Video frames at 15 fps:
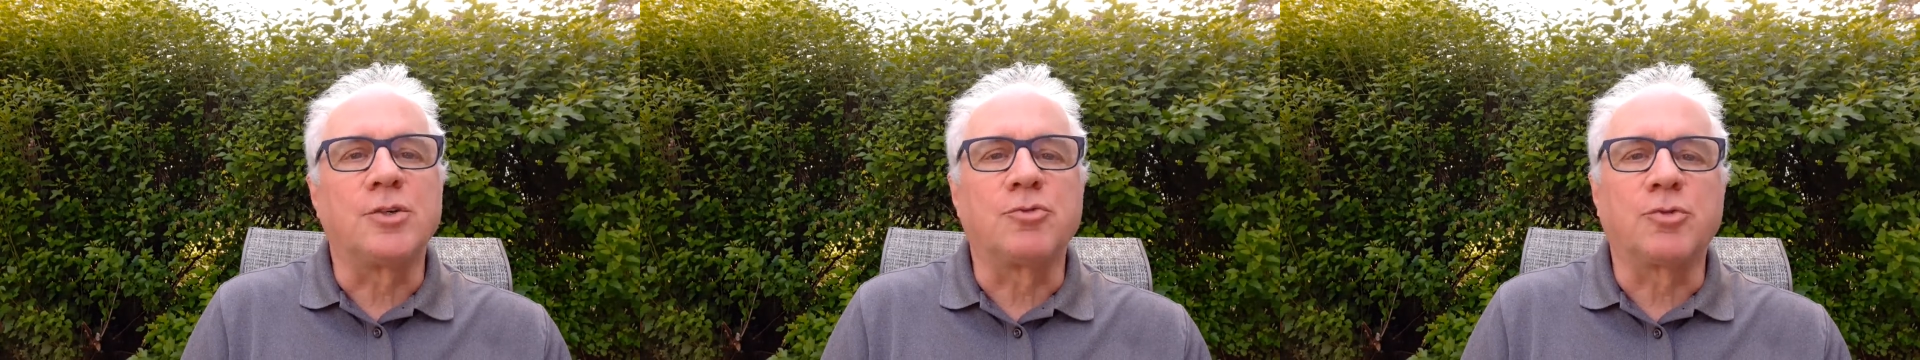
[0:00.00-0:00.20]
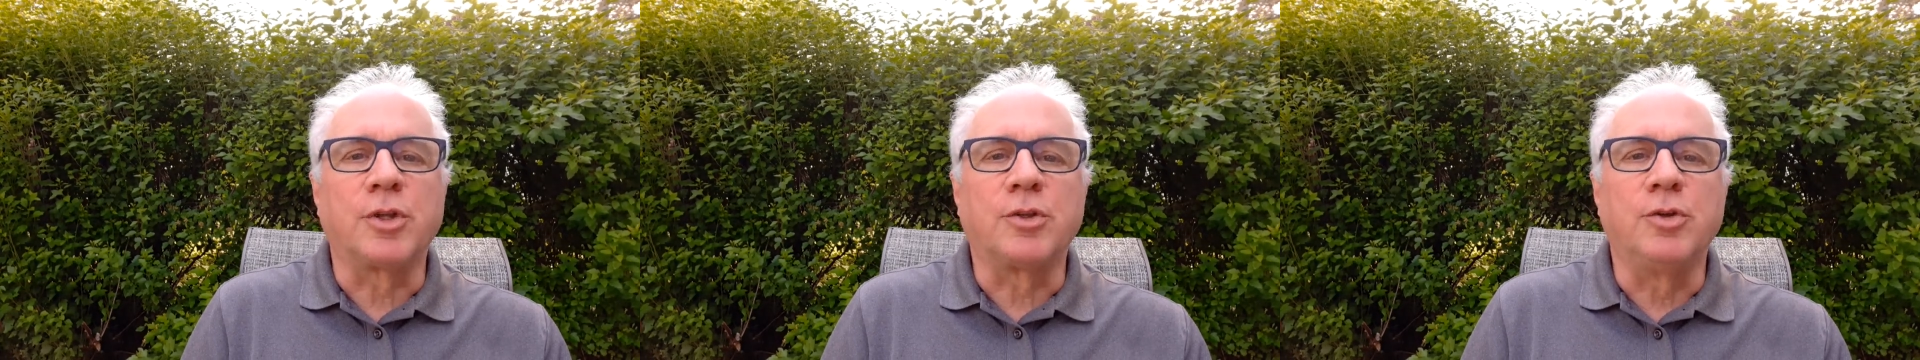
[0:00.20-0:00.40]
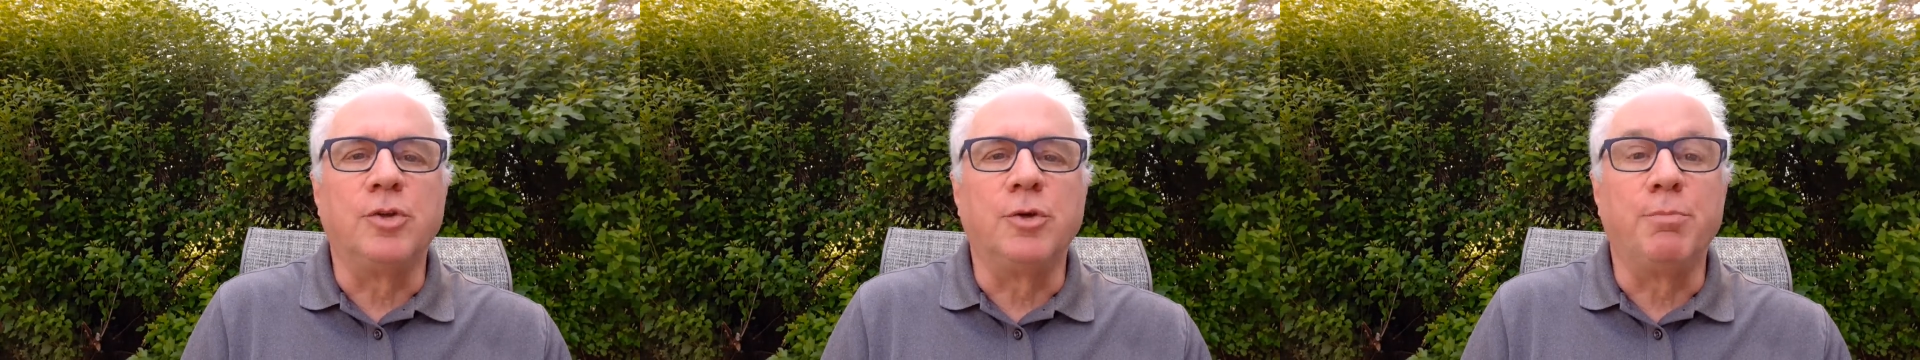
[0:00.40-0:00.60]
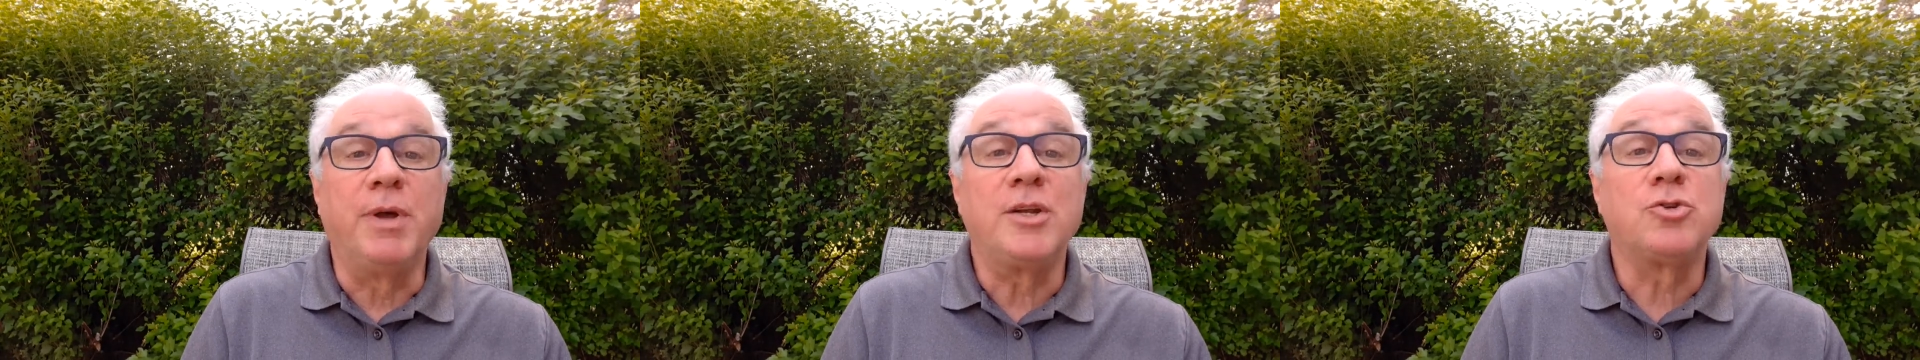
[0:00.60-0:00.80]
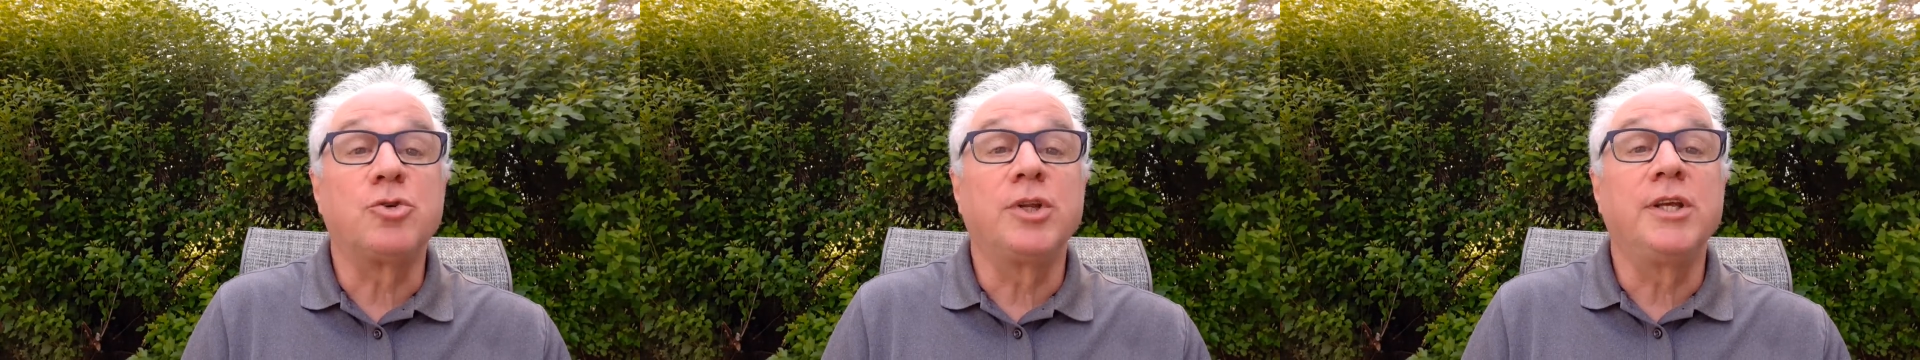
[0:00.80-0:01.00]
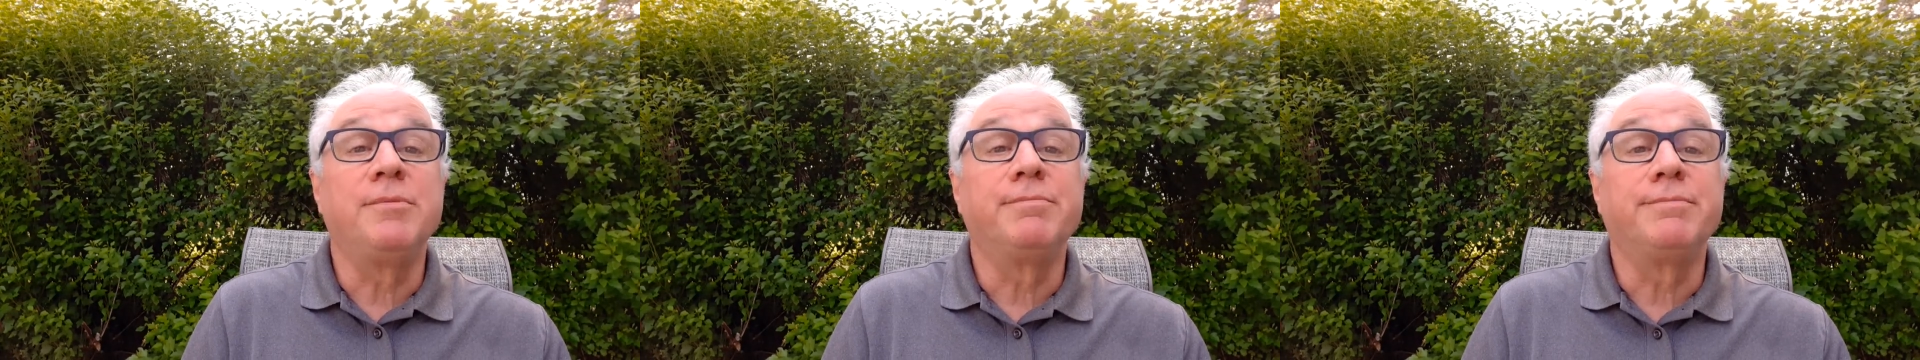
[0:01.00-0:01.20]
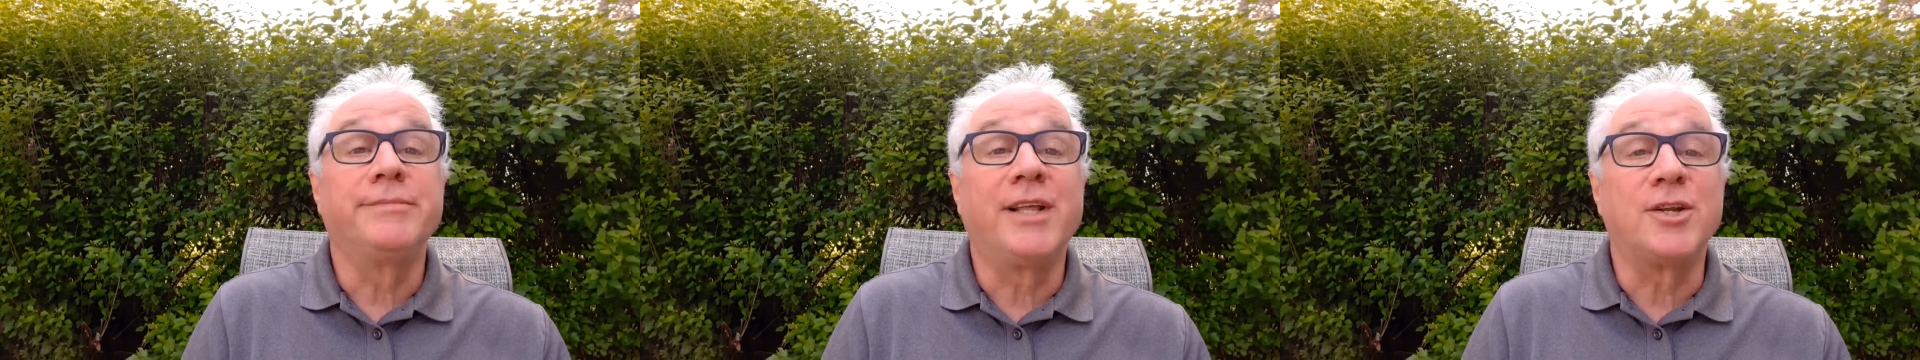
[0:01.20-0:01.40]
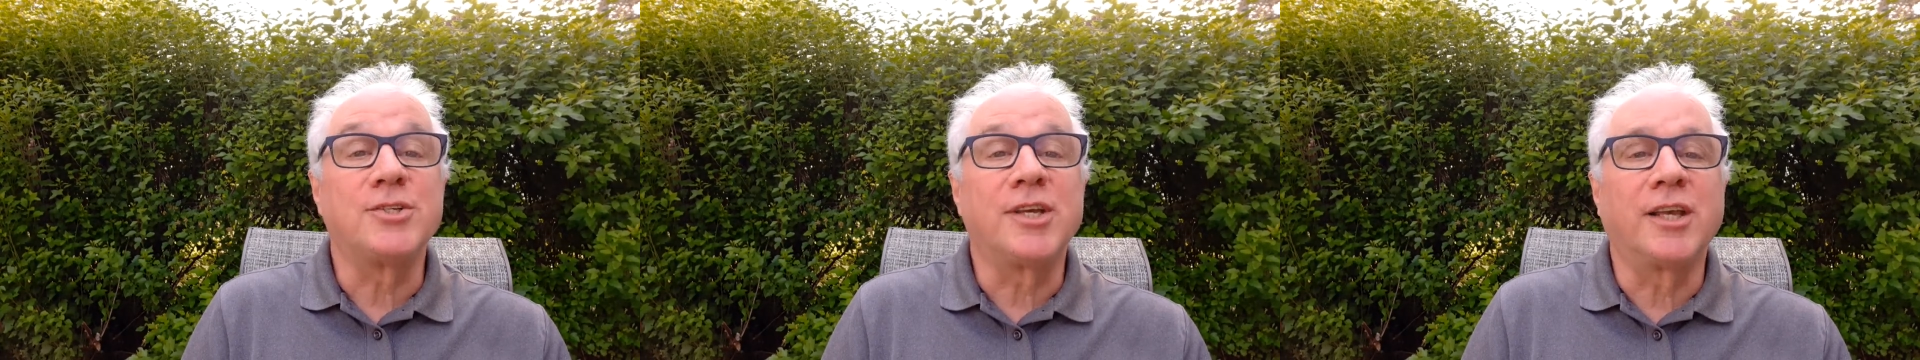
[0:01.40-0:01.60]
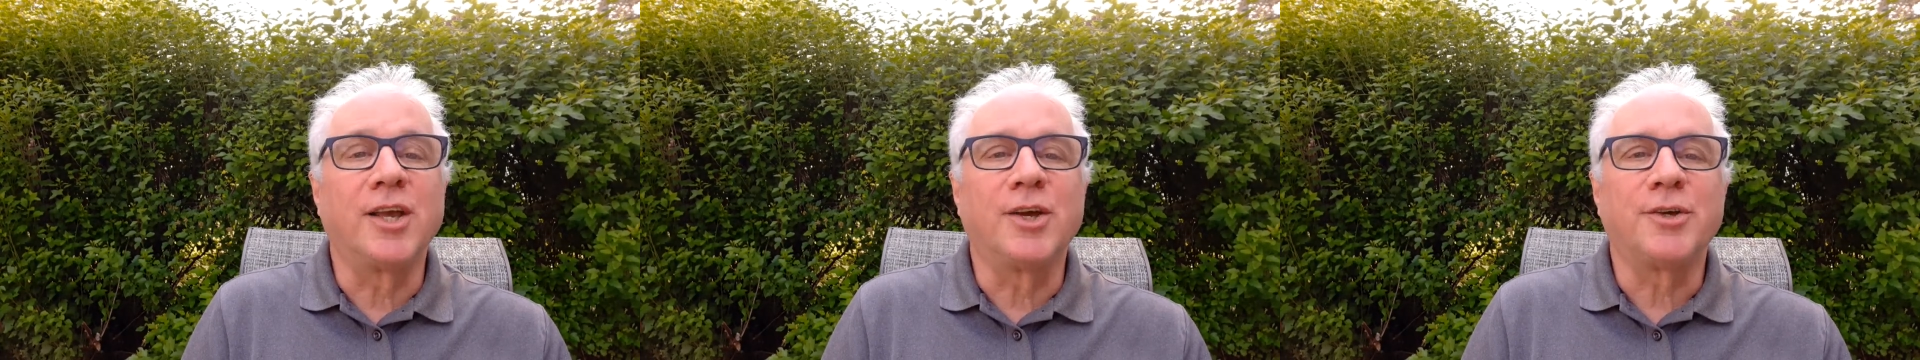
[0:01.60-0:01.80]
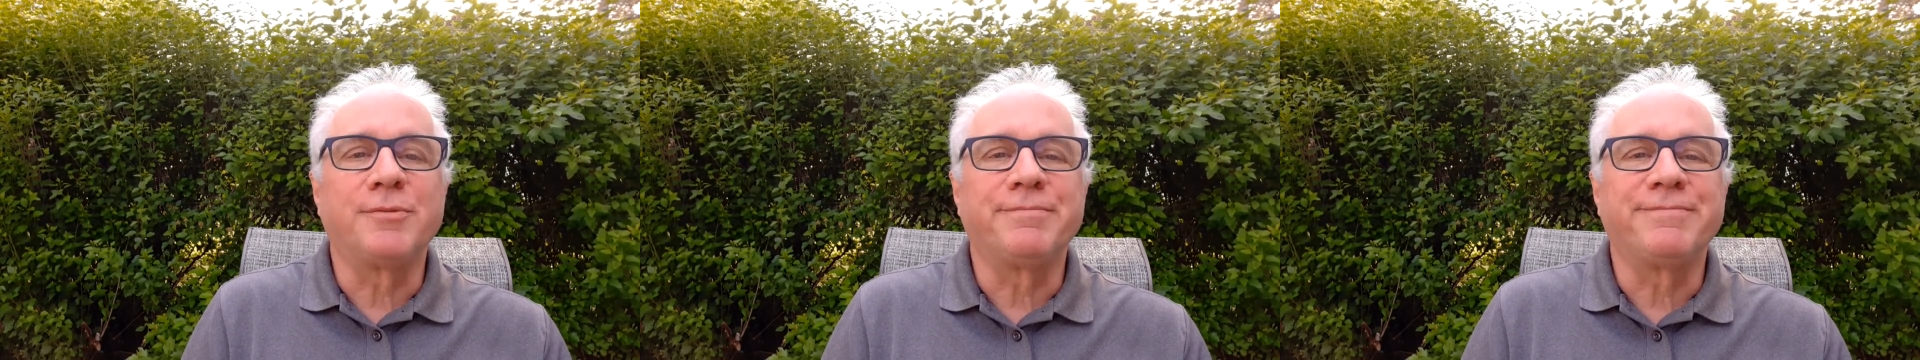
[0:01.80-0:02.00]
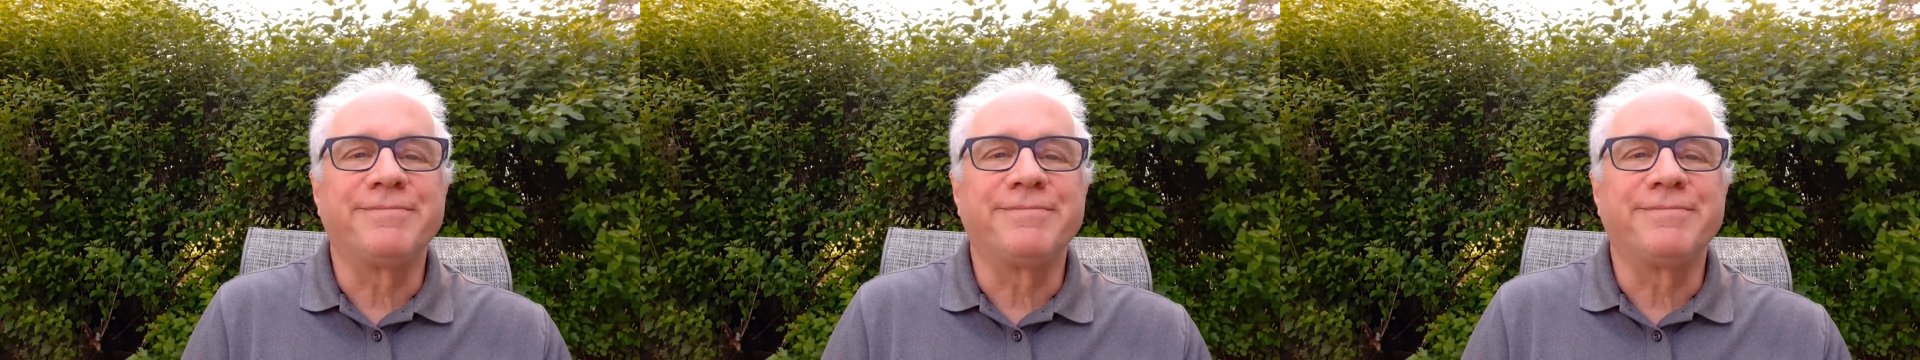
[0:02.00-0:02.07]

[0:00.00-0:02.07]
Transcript: je souhaite une belle journée dans le Seigneur,